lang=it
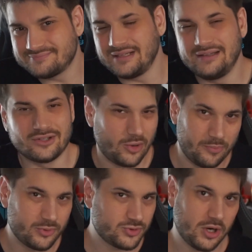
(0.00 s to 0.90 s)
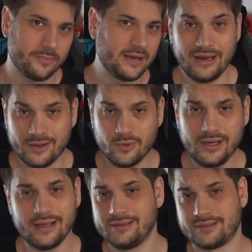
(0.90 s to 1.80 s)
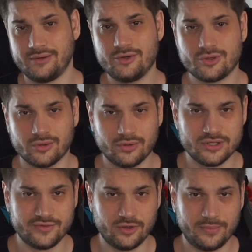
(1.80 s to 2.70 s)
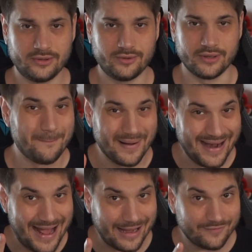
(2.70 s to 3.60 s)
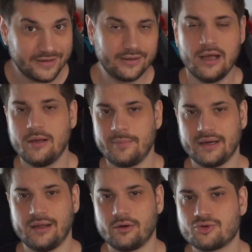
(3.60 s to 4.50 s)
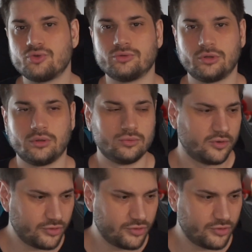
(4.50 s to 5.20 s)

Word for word: il troppo stroppia. E qui entrano in gioco gli sviluppatori. Bravi, perché hanno aggiunto nuovi